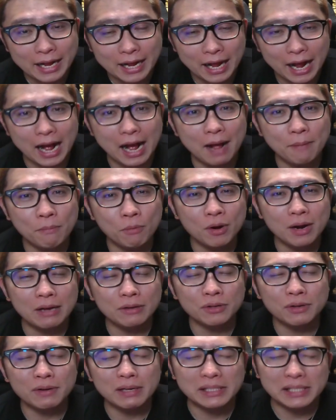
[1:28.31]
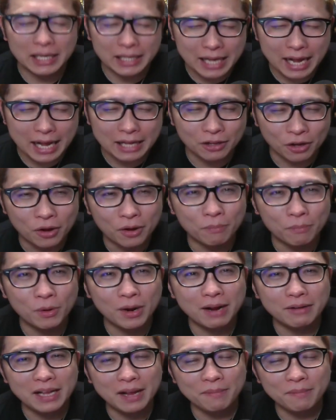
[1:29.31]
あー、もらうの忘れたと、も
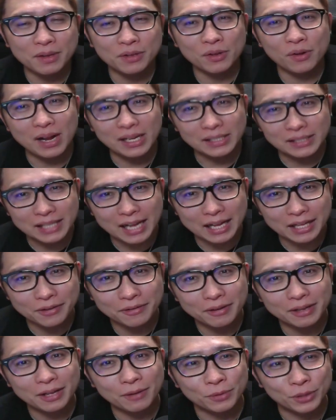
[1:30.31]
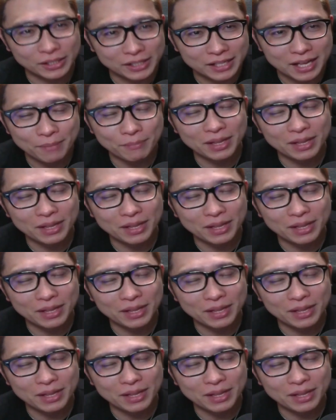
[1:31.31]
らうタイミング逃したっていう方もですね、